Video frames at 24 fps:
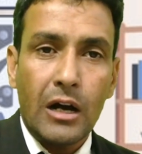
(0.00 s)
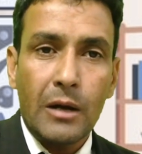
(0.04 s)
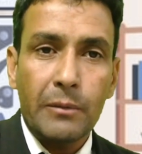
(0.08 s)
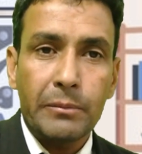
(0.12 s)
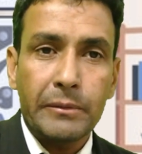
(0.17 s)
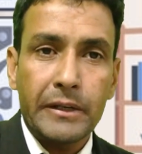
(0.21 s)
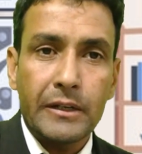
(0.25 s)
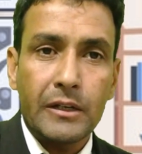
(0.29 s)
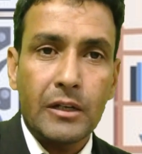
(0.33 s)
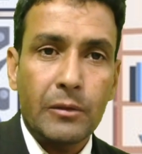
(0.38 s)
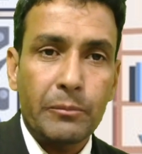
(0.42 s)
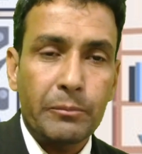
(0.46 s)

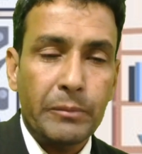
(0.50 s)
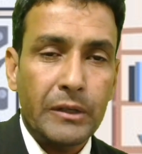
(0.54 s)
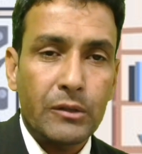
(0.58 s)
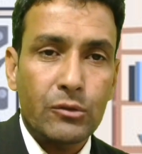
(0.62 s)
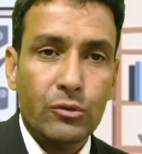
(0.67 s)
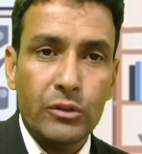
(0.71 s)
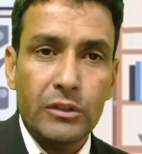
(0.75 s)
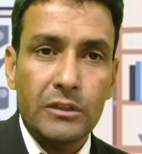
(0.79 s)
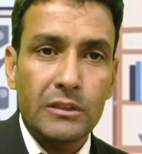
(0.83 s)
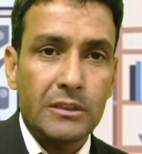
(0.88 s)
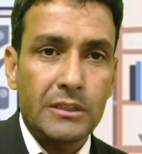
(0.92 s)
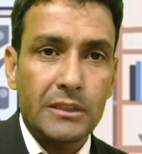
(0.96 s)
आपके नाम पर
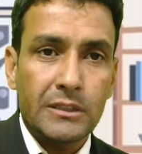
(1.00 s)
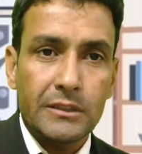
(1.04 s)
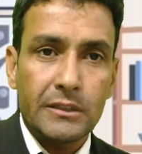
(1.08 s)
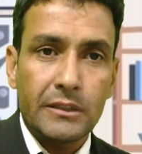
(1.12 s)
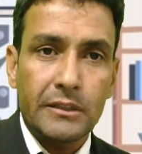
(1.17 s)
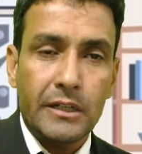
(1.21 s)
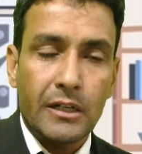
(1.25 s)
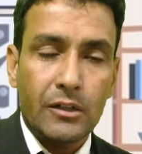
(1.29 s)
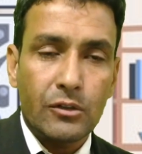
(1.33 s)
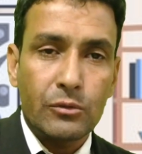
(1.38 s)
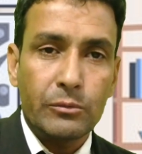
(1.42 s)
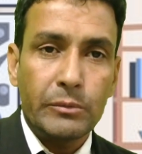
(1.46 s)
कोई
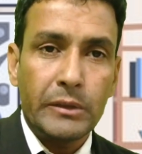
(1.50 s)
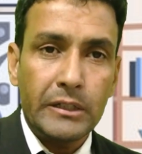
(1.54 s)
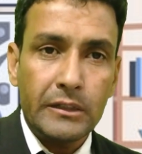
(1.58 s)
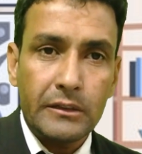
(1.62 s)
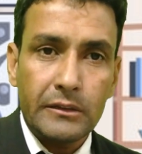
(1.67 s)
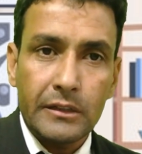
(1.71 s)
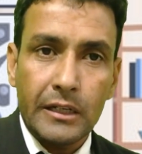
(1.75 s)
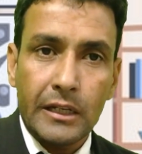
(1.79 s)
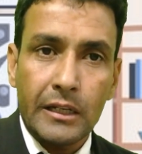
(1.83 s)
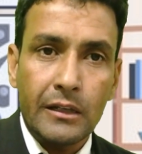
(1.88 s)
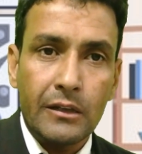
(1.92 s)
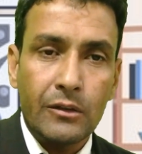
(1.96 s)
रजिस्टर्ड
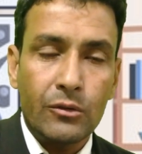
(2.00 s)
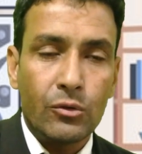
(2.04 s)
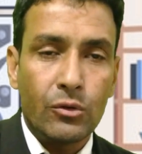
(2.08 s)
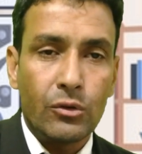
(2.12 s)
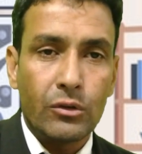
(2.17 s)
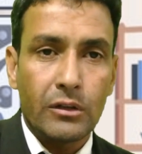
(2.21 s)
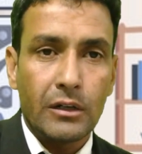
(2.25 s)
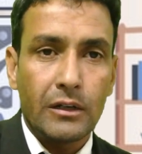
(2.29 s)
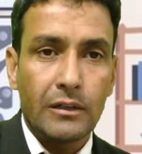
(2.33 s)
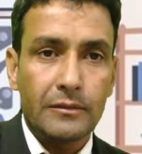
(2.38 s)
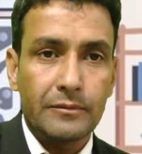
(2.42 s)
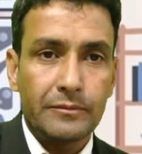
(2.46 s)
डॉक्यूमेंट नहीं
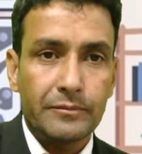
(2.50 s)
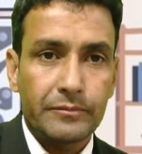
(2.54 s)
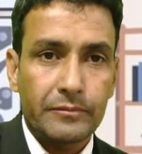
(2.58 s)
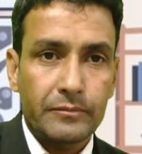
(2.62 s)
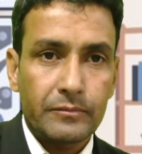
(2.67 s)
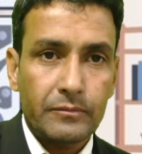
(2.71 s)
होगा